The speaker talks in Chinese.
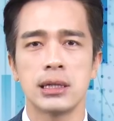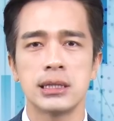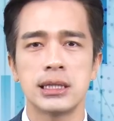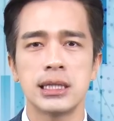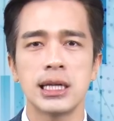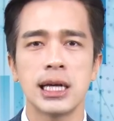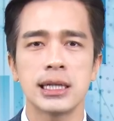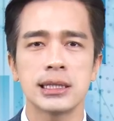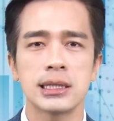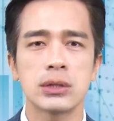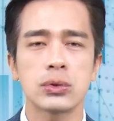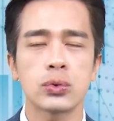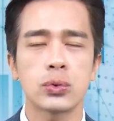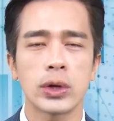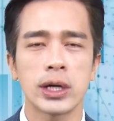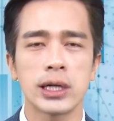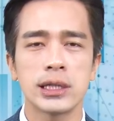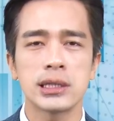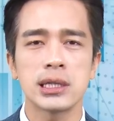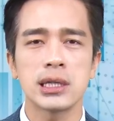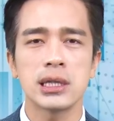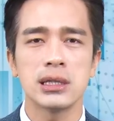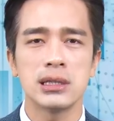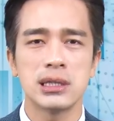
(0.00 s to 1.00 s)
现在是回
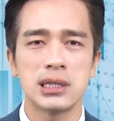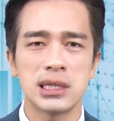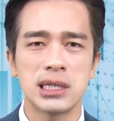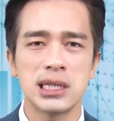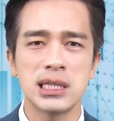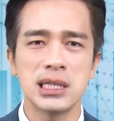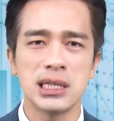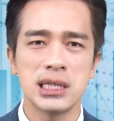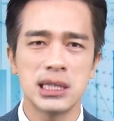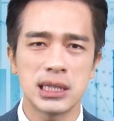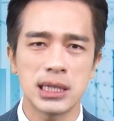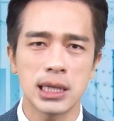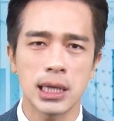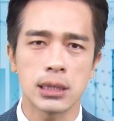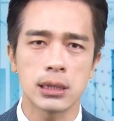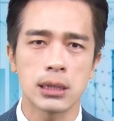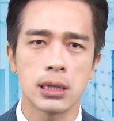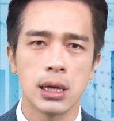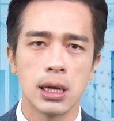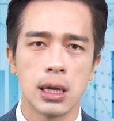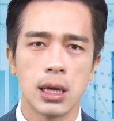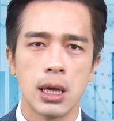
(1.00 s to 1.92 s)
撤季线。